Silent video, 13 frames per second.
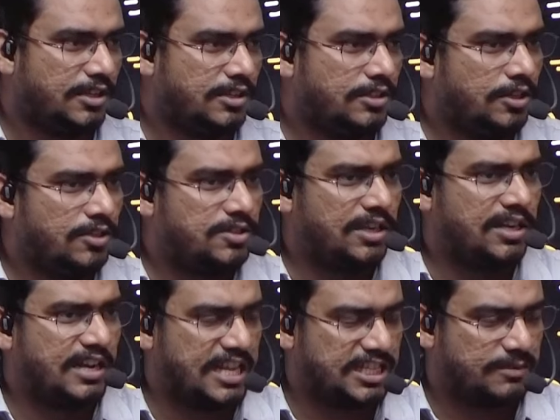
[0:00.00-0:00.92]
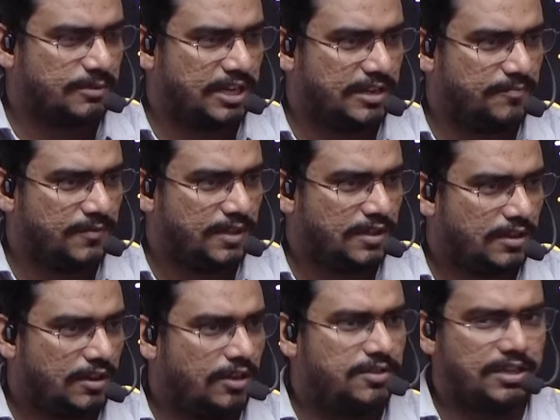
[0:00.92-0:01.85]
ये ऐसा ग्लास बा
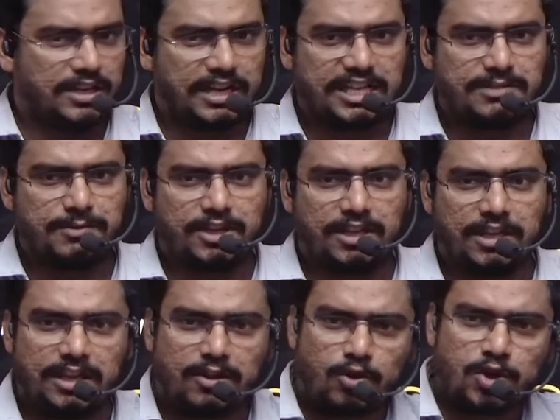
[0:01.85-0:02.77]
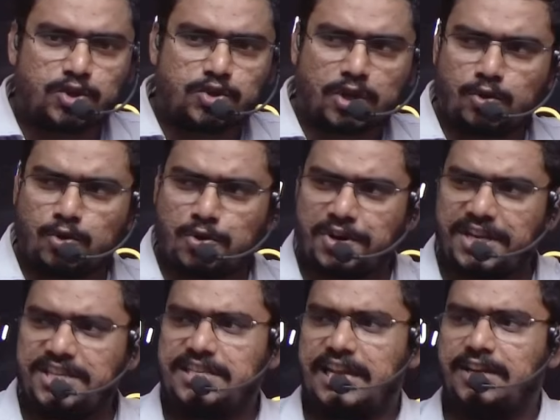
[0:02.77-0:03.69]
ऐसा ग्लास बा कि एक क्वेश्चनो
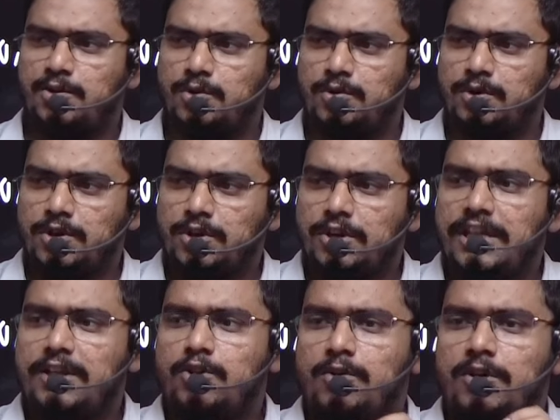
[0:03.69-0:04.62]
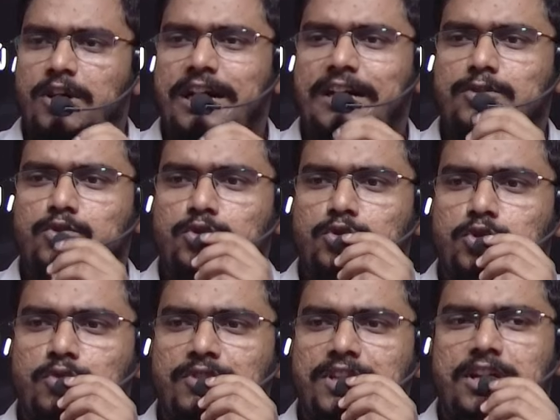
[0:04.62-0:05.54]
रेज आई लो एगो आ तू
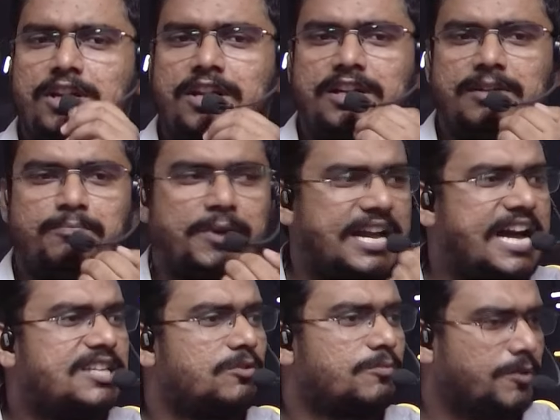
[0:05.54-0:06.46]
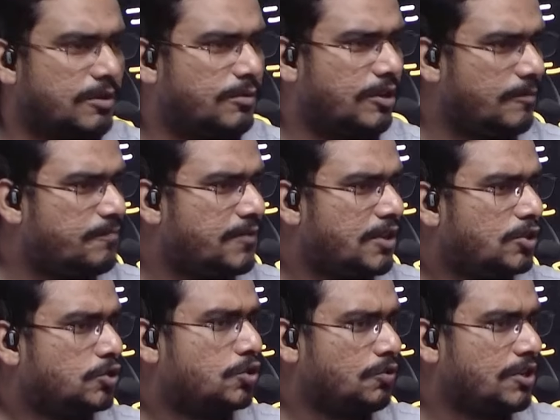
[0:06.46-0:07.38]
ध्रुवीकरण प्रकाश में पढ़ब
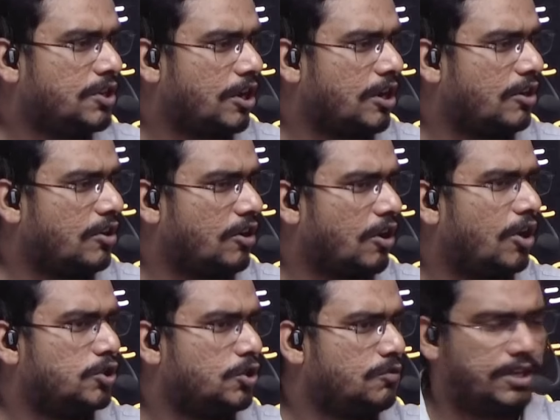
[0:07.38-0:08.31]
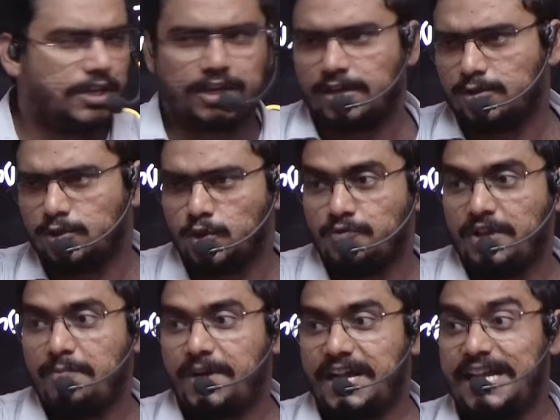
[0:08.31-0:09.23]
ध्रुवीकरण और अध्रुवीकरण ध्रुवीय
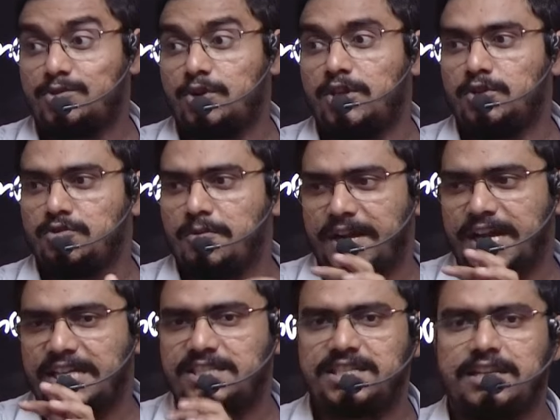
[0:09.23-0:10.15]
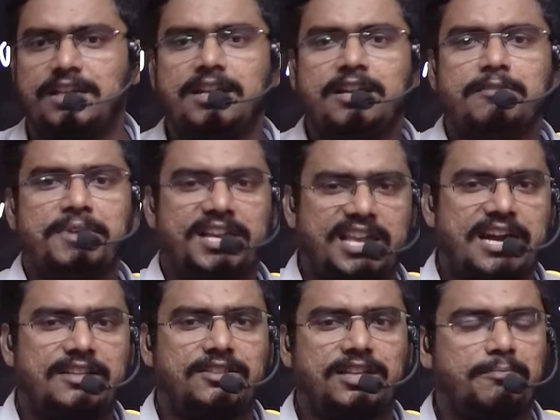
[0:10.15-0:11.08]
प्रकाश और अध्रुवीय प्रकाश से में क्या
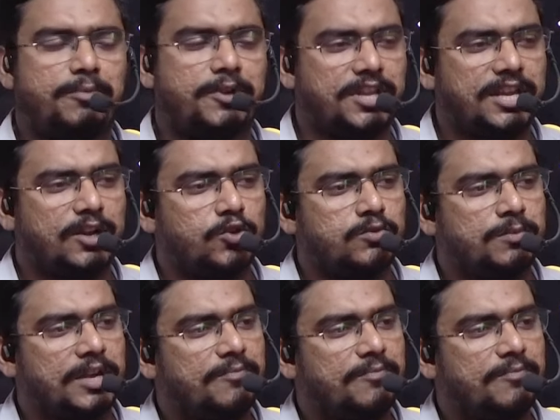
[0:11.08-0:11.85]
अंतर है पढ़िएगा उसमें